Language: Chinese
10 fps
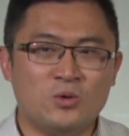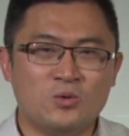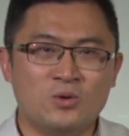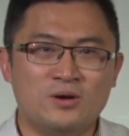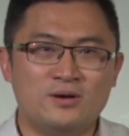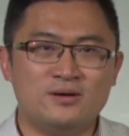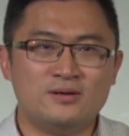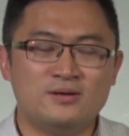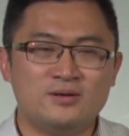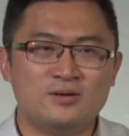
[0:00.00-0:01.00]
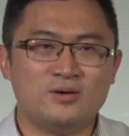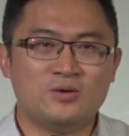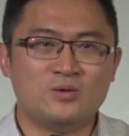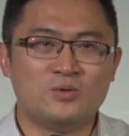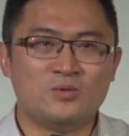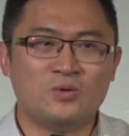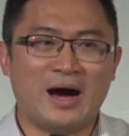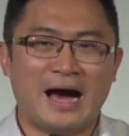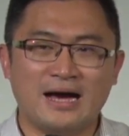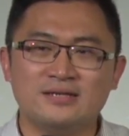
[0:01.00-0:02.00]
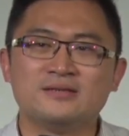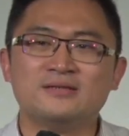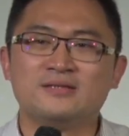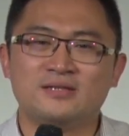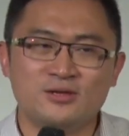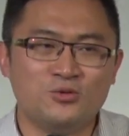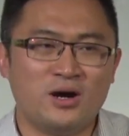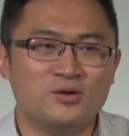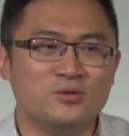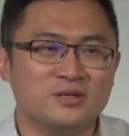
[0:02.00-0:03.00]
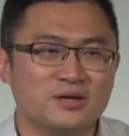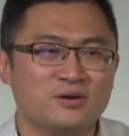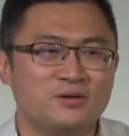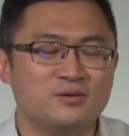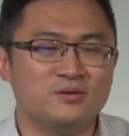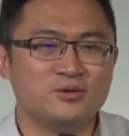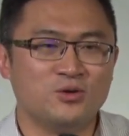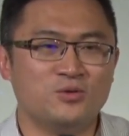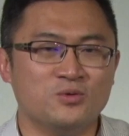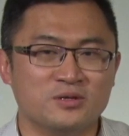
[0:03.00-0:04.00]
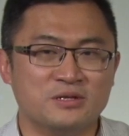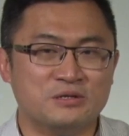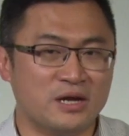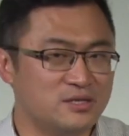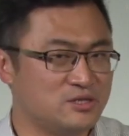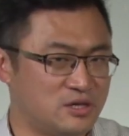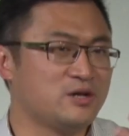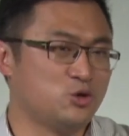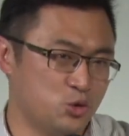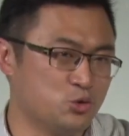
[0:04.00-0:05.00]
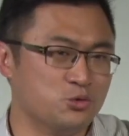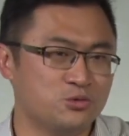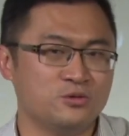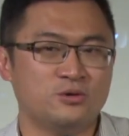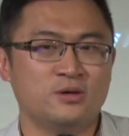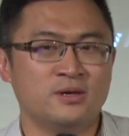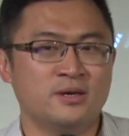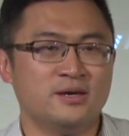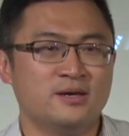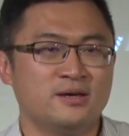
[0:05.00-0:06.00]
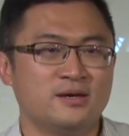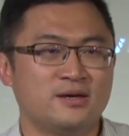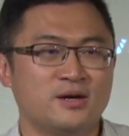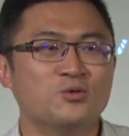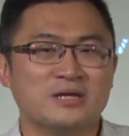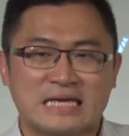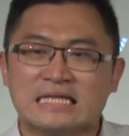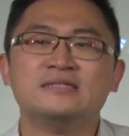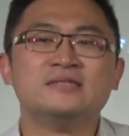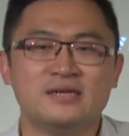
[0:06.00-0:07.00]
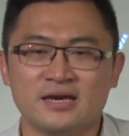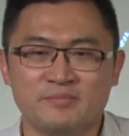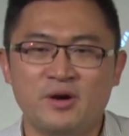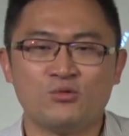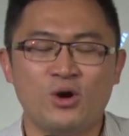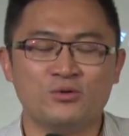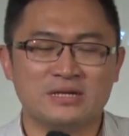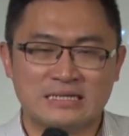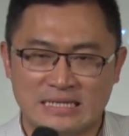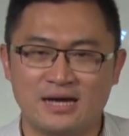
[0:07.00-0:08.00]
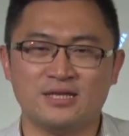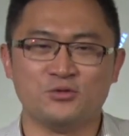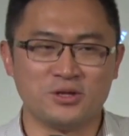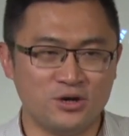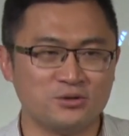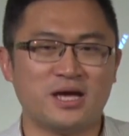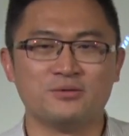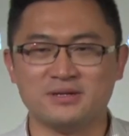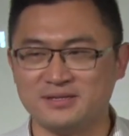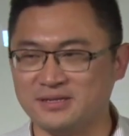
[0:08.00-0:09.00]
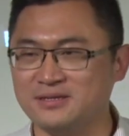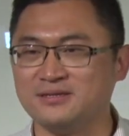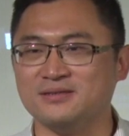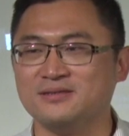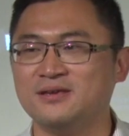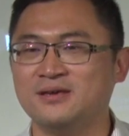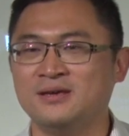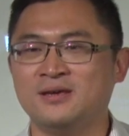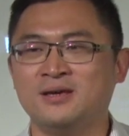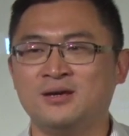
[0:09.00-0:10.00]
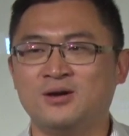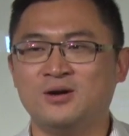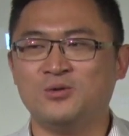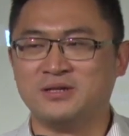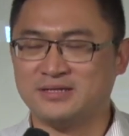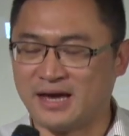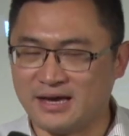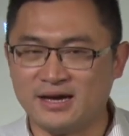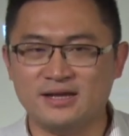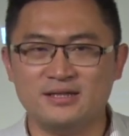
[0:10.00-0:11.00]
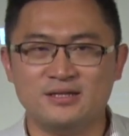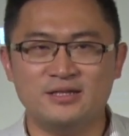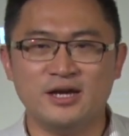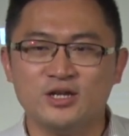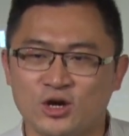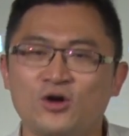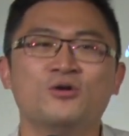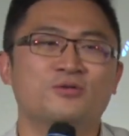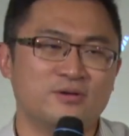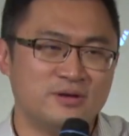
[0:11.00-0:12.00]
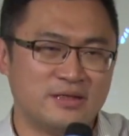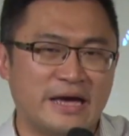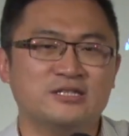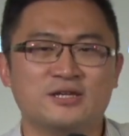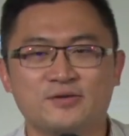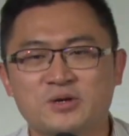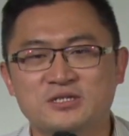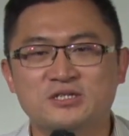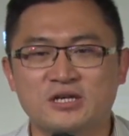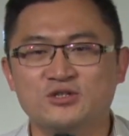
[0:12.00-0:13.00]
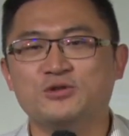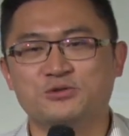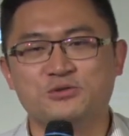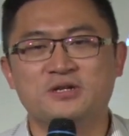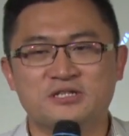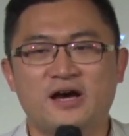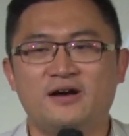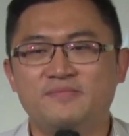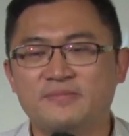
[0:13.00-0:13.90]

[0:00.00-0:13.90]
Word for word: 我我还是希望我能够用我的人生路，跟我的一切，包括我的家庭、我的后代、我的妻子、我的才干，能够。来成为神手中的杖，